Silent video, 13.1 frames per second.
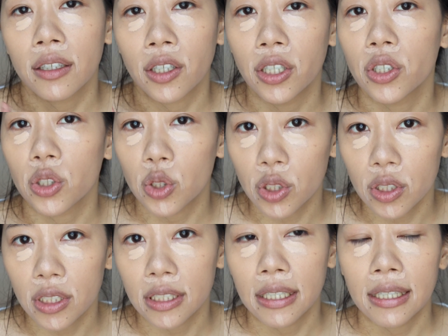可
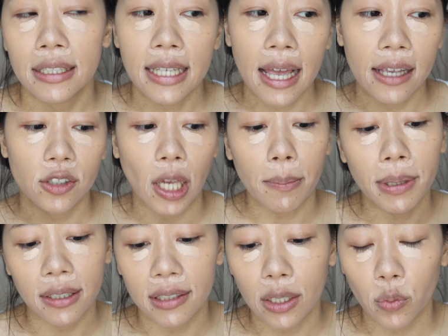是，在产
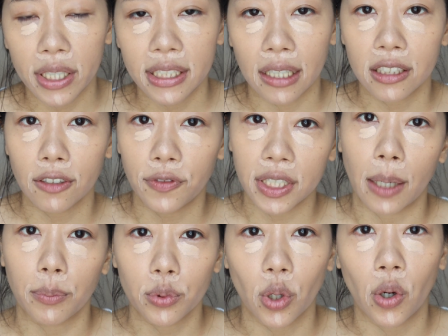品的定位上是非
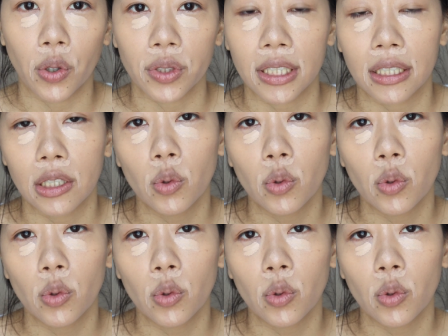常不同的，